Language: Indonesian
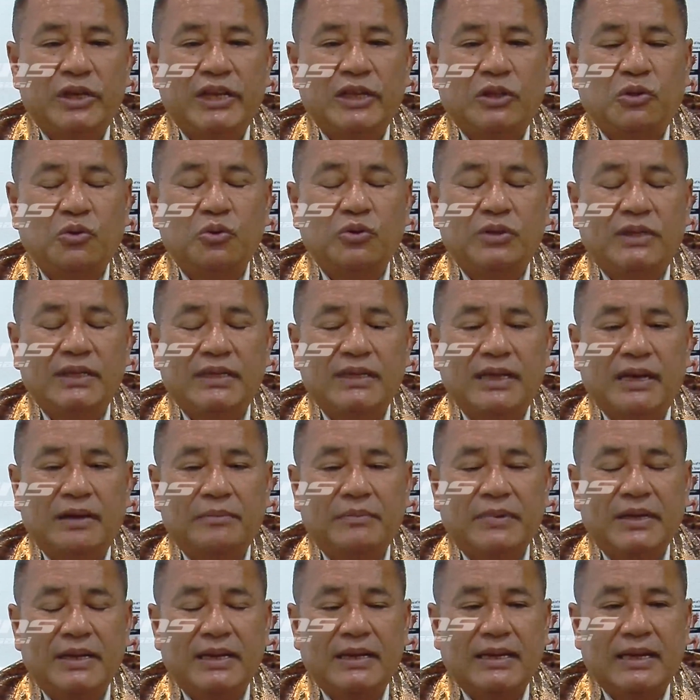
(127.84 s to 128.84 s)
itu tidak
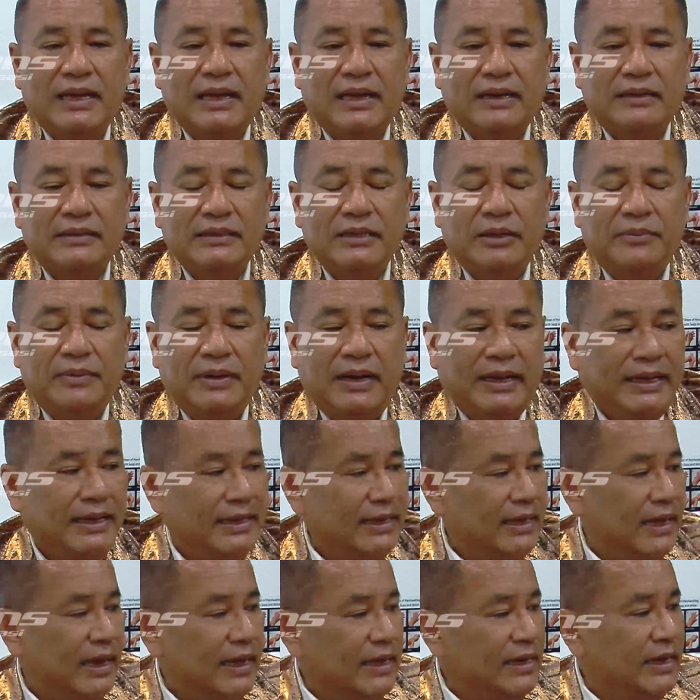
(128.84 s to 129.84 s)
benar dia bilang
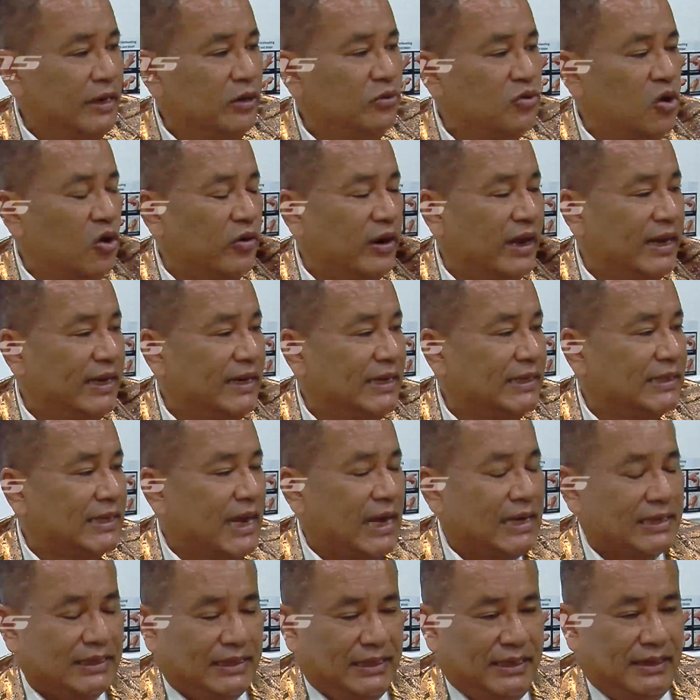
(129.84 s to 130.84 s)
ini ini dua orang ini
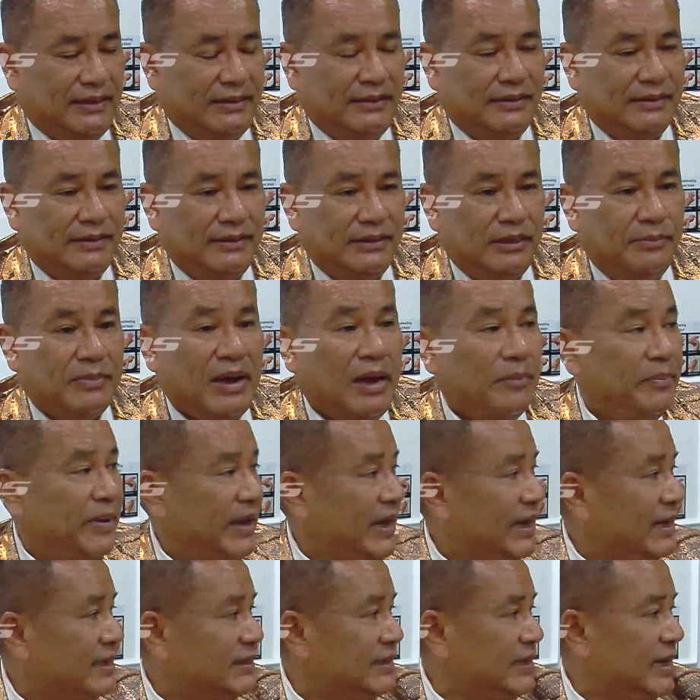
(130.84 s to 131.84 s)
saksi di
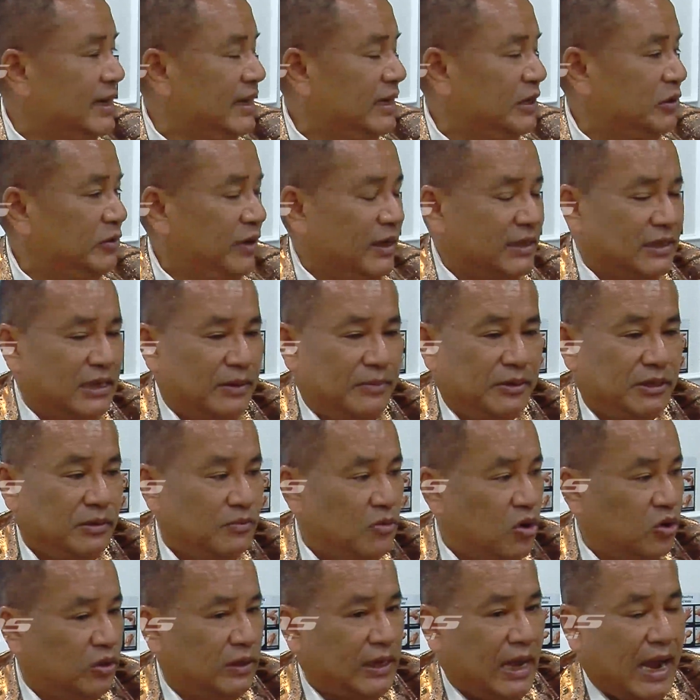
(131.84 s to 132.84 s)
mabes yang itu yang sama si
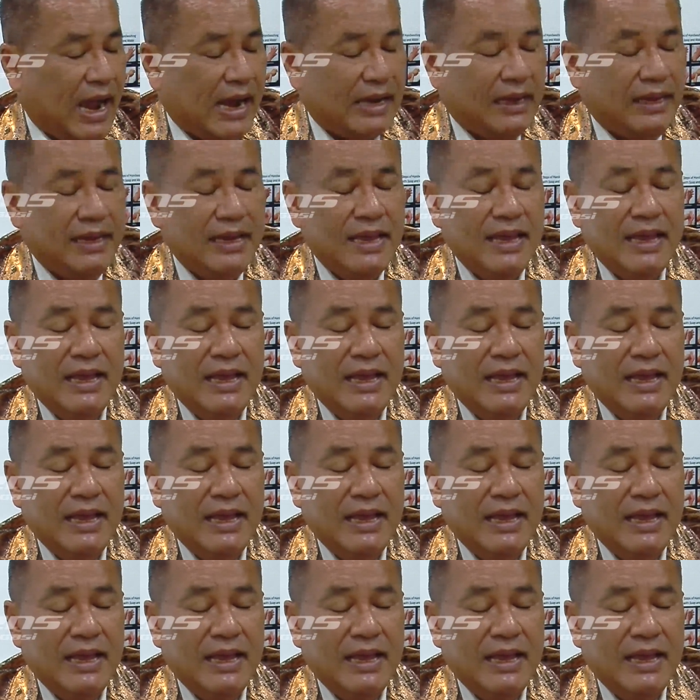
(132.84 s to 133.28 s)
botak oh.